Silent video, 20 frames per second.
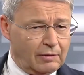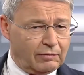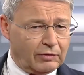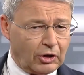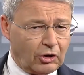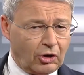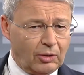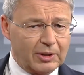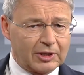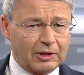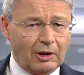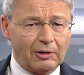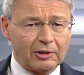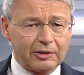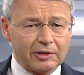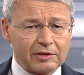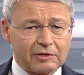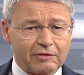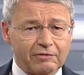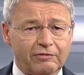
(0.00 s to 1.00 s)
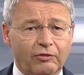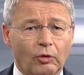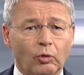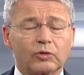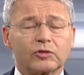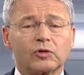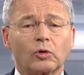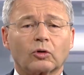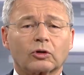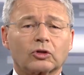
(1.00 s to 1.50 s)
Wir können die
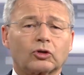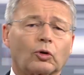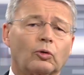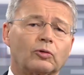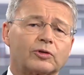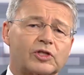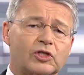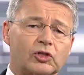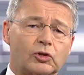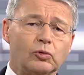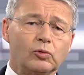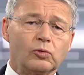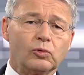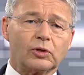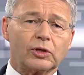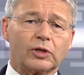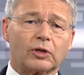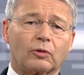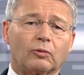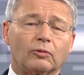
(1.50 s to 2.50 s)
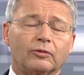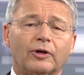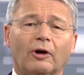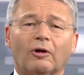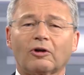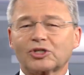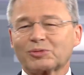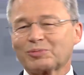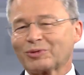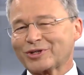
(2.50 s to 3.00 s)
Altersvorsorge trotz teurer und
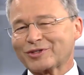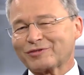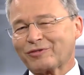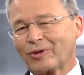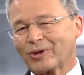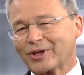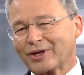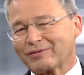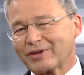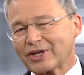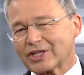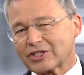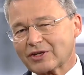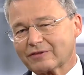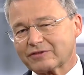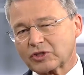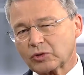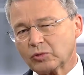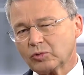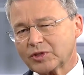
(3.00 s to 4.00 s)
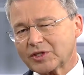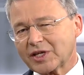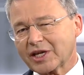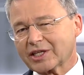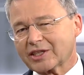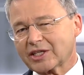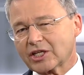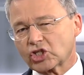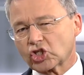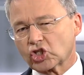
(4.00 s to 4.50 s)
anspruchsvoller
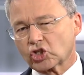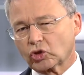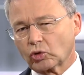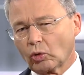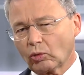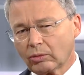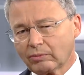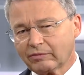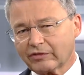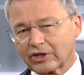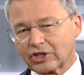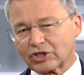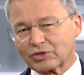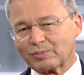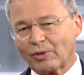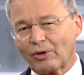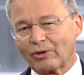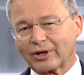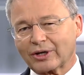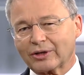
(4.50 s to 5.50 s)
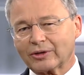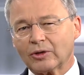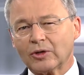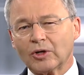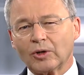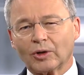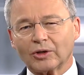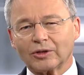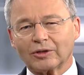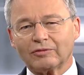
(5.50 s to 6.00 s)
Wirtschaftsaussichten sturmfest machen.
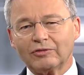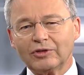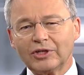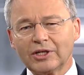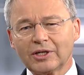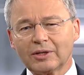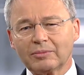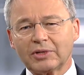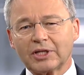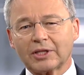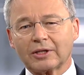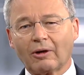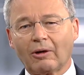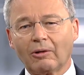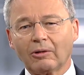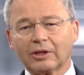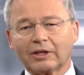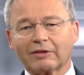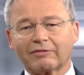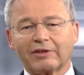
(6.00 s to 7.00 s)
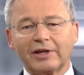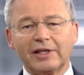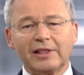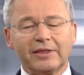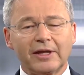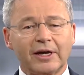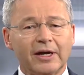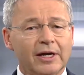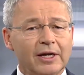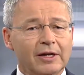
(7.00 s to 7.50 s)
Und wie mit all den
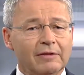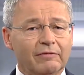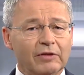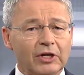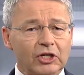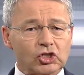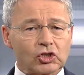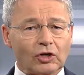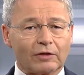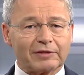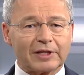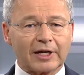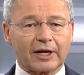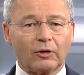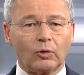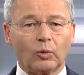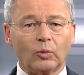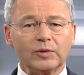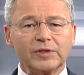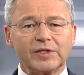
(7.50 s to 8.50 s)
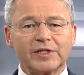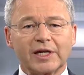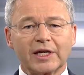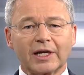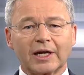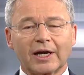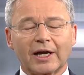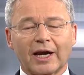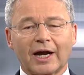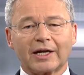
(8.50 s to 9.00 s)
vielen wirtschaftlichen
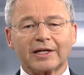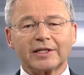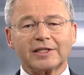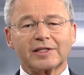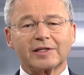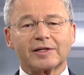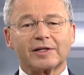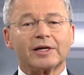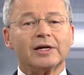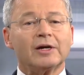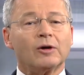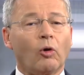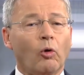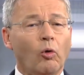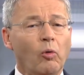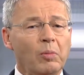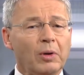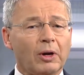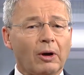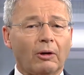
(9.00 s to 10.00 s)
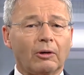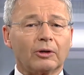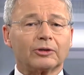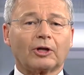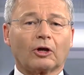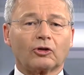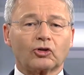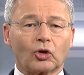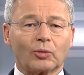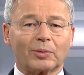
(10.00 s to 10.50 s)
Unsicherheiten umgehen,
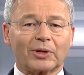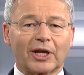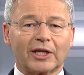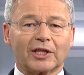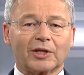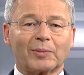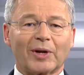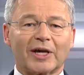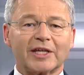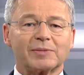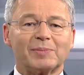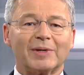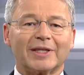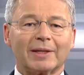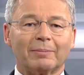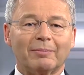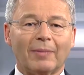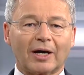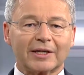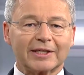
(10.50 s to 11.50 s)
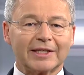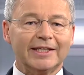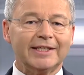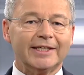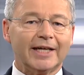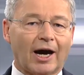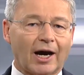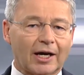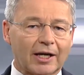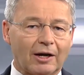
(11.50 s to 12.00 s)
darüber reden wir jetzt mit Martin
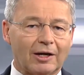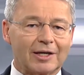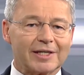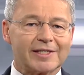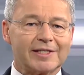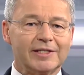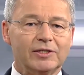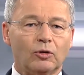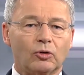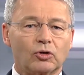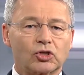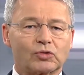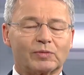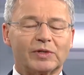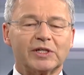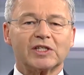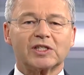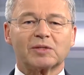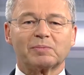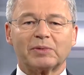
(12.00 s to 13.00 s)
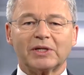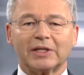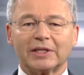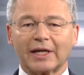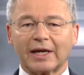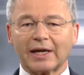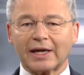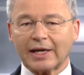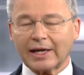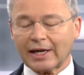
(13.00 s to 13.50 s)
Jara, CEO Schweiz bei der